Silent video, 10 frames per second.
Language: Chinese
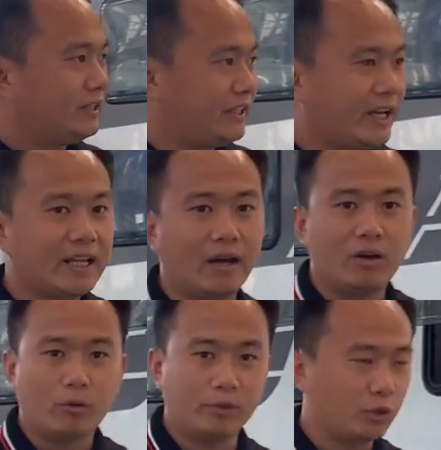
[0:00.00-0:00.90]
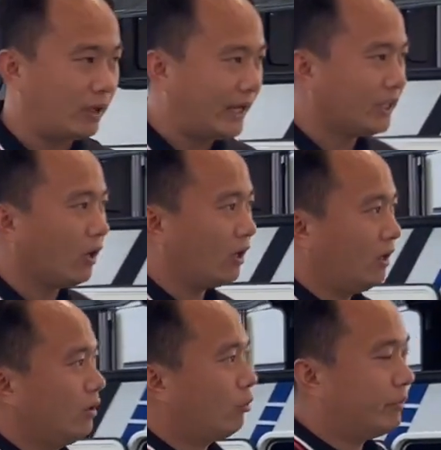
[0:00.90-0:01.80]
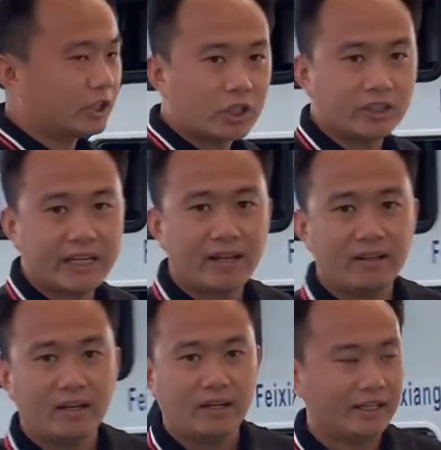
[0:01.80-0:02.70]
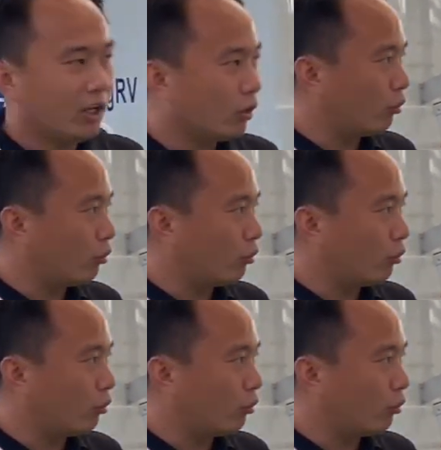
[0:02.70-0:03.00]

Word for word: 今天呢，我们就来到了我们的车间，来到了